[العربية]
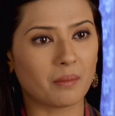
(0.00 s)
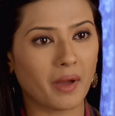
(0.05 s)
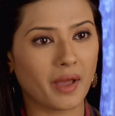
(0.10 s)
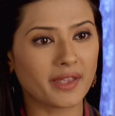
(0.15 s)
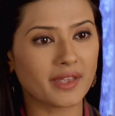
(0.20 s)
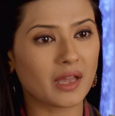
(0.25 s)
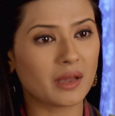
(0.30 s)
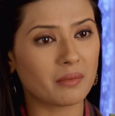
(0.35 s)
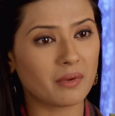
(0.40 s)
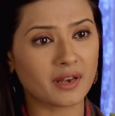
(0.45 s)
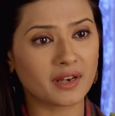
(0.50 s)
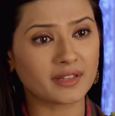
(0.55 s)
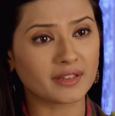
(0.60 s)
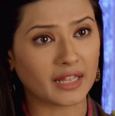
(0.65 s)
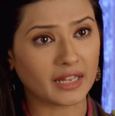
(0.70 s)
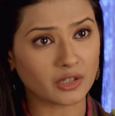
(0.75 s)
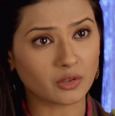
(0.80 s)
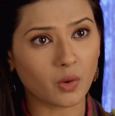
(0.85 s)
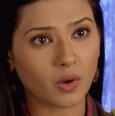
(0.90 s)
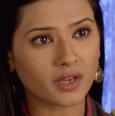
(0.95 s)
هن
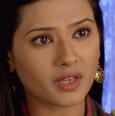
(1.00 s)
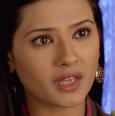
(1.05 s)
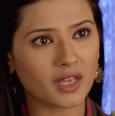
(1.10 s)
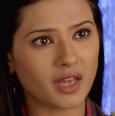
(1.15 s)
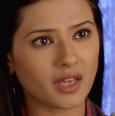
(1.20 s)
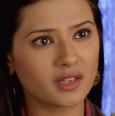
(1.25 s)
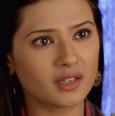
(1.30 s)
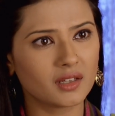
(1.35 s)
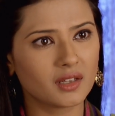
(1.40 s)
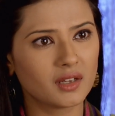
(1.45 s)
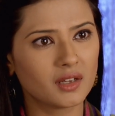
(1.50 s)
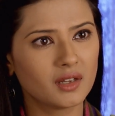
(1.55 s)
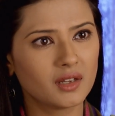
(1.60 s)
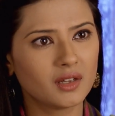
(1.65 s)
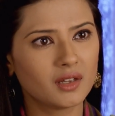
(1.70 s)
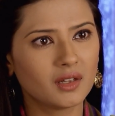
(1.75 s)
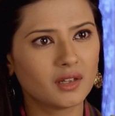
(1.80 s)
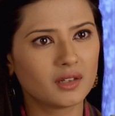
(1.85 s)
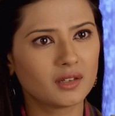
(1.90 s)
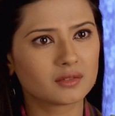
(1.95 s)
مصاريكم لو شو ما صار
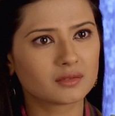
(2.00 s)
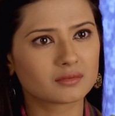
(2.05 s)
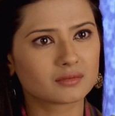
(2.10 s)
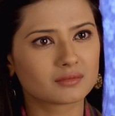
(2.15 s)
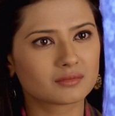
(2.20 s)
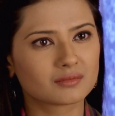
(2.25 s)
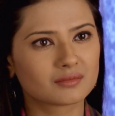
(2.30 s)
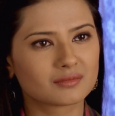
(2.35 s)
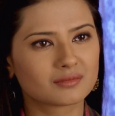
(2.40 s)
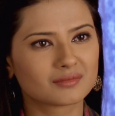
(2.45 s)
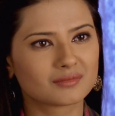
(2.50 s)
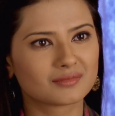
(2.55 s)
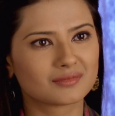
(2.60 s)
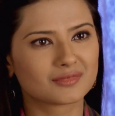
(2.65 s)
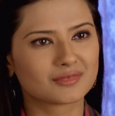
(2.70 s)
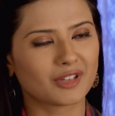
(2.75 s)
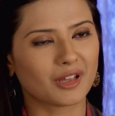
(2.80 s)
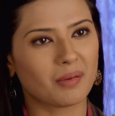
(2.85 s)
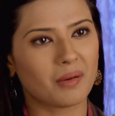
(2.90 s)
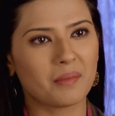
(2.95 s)

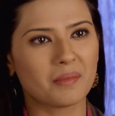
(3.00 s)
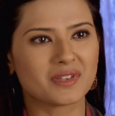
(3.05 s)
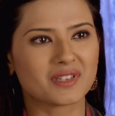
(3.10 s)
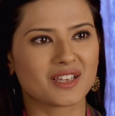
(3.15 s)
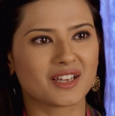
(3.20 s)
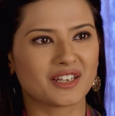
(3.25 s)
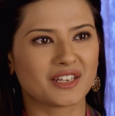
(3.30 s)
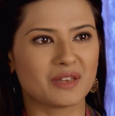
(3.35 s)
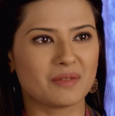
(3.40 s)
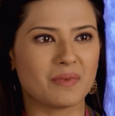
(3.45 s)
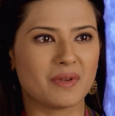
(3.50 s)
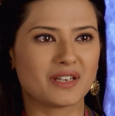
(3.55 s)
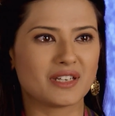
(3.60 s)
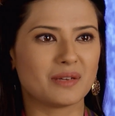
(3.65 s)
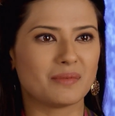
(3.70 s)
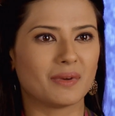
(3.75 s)
بترجاكي إنك